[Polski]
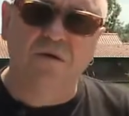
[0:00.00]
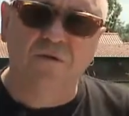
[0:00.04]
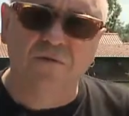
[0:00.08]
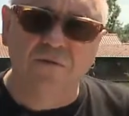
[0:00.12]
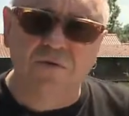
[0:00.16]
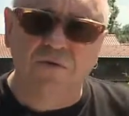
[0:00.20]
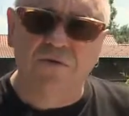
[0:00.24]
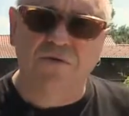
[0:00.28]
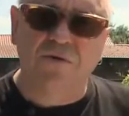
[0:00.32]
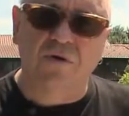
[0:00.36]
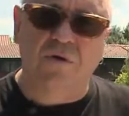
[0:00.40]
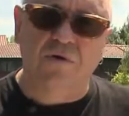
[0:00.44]

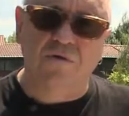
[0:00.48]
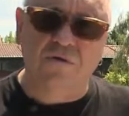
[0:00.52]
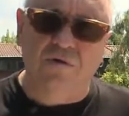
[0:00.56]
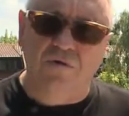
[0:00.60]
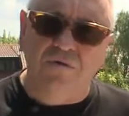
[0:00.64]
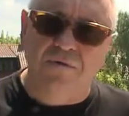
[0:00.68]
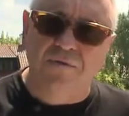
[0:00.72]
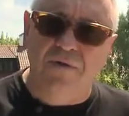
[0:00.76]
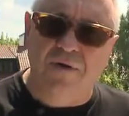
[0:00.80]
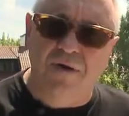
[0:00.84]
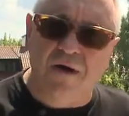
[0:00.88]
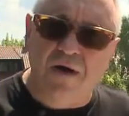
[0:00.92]
nóż
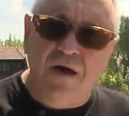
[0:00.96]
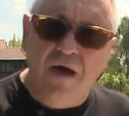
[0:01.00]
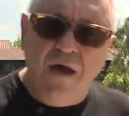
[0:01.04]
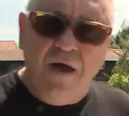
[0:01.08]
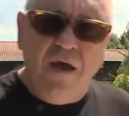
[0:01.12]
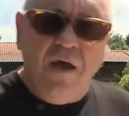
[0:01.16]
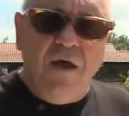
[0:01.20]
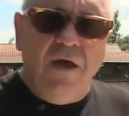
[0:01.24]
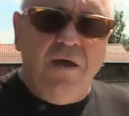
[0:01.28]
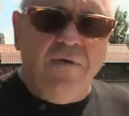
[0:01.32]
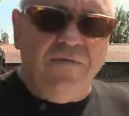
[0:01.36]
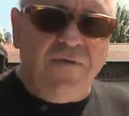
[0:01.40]
otwiera
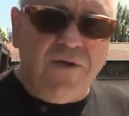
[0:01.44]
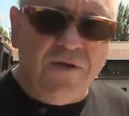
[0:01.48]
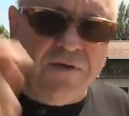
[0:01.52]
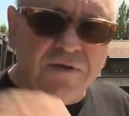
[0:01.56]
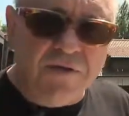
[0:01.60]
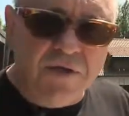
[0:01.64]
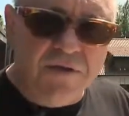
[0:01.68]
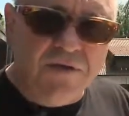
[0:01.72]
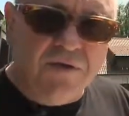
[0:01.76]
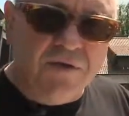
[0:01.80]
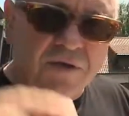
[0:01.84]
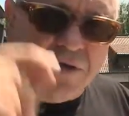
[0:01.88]
w
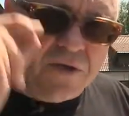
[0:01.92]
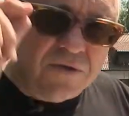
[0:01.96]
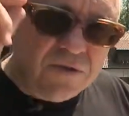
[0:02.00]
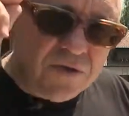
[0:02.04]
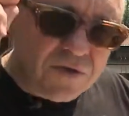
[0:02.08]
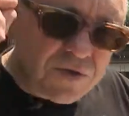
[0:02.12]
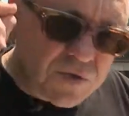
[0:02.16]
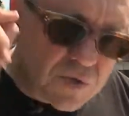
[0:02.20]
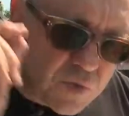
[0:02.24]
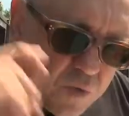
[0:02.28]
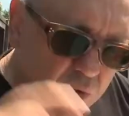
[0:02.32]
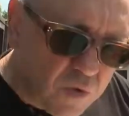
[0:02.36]
kieszeni, kiedy
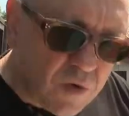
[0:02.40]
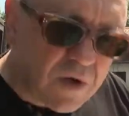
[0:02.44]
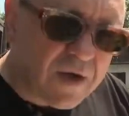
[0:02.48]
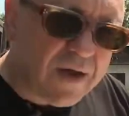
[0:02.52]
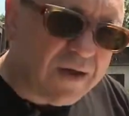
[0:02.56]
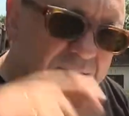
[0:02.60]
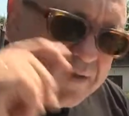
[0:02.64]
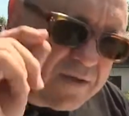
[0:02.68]
słucha